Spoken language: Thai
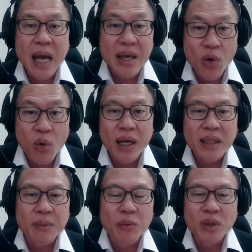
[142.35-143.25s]
นายก
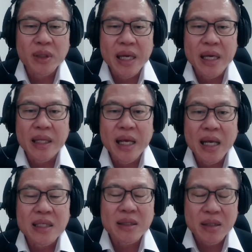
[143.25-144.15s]
รัฐมนตรีใน
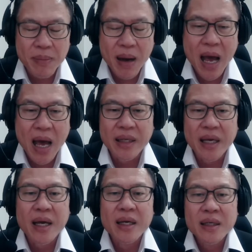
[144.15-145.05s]
รัฐสภา
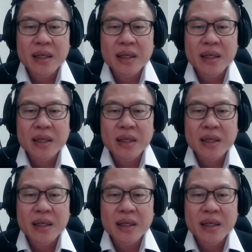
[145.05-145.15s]
เนี่ย